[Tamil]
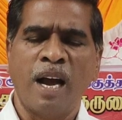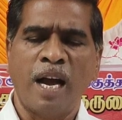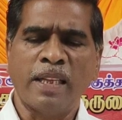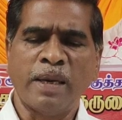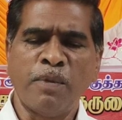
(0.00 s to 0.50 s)

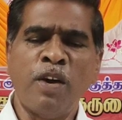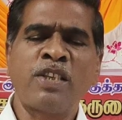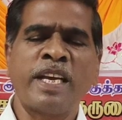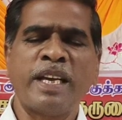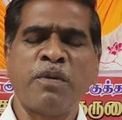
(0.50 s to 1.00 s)
அந்த
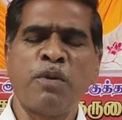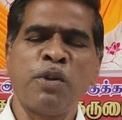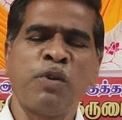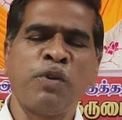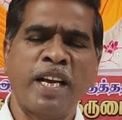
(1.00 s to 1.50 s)
மோசைக்கு
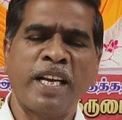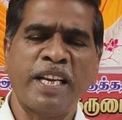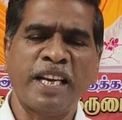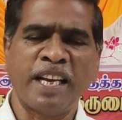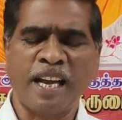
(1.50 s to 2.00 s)
உறுதுணையாக
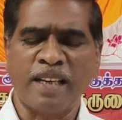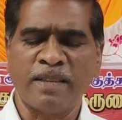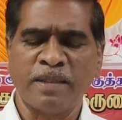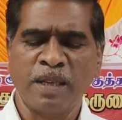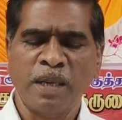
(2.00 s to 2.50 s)
இருக்கிறார்
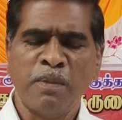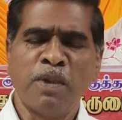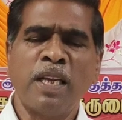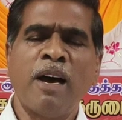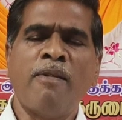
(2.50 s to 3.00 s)

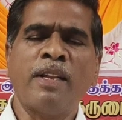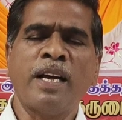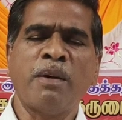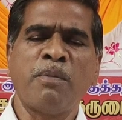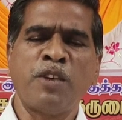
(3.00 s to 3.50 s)

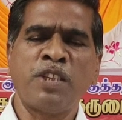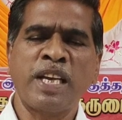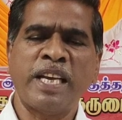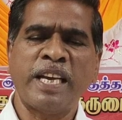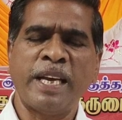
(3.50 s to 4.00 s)
முதலாவதாக
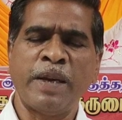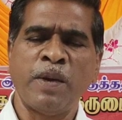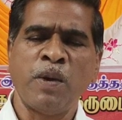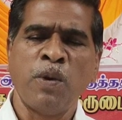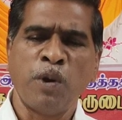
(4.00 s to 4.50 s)
மோசைக்கு
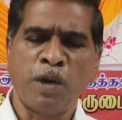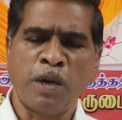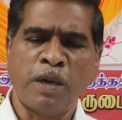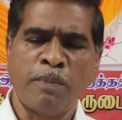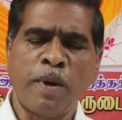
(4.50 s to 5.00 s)
ஒரு
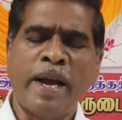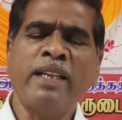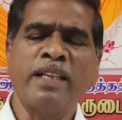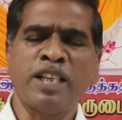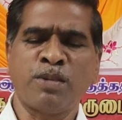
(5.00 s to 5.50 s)

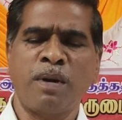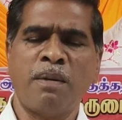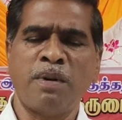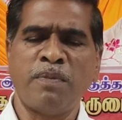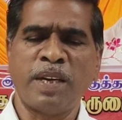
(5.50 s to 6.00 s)
பயந்த
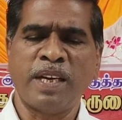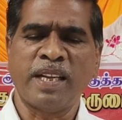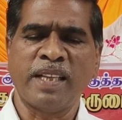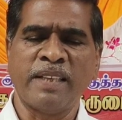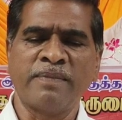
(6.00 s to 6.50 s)
சுவாபம்
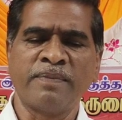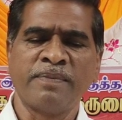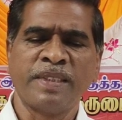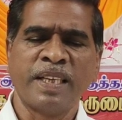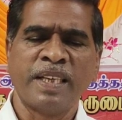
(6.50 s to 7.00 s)
வருகிறது
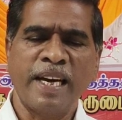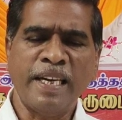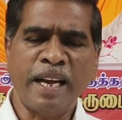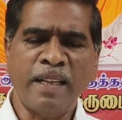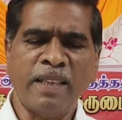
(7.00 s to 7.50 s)

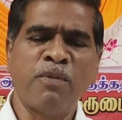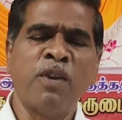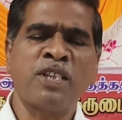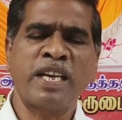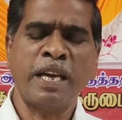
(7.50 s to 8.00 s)
ரெண்டாவது அந்த
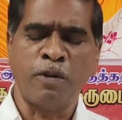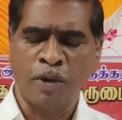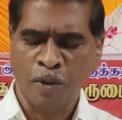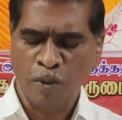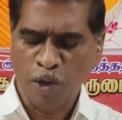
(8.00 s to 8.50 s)
மோசையை
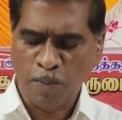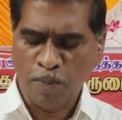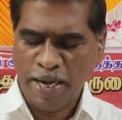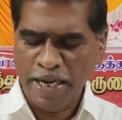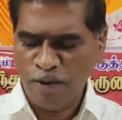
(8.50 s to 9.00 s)
ஒரு
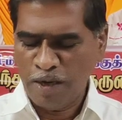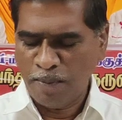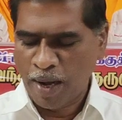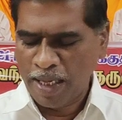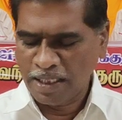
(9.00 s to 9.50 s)
பயனுள்ள
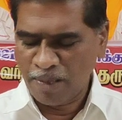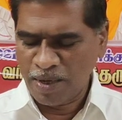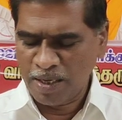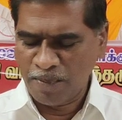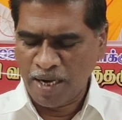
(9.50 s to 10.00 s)

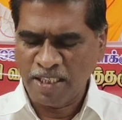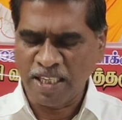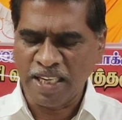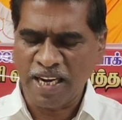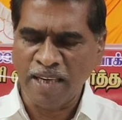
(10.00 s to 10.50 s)
பாத்திரமாக
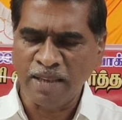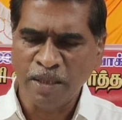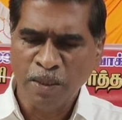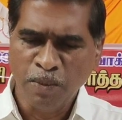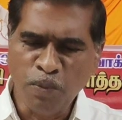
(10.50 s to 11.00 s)
மாற்றுகிறார்
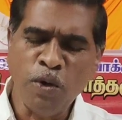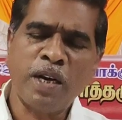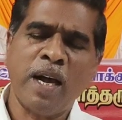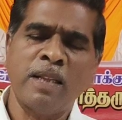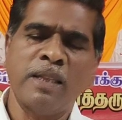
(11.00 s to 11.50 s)

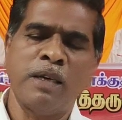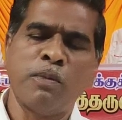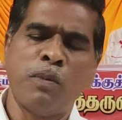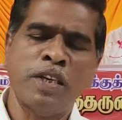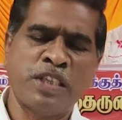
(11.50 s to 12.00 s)
மூன்றாவது அந்த
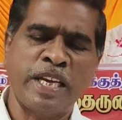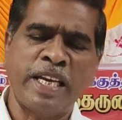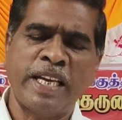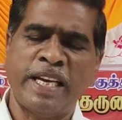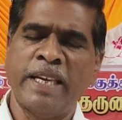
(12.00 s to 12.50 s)
மோசைக்கு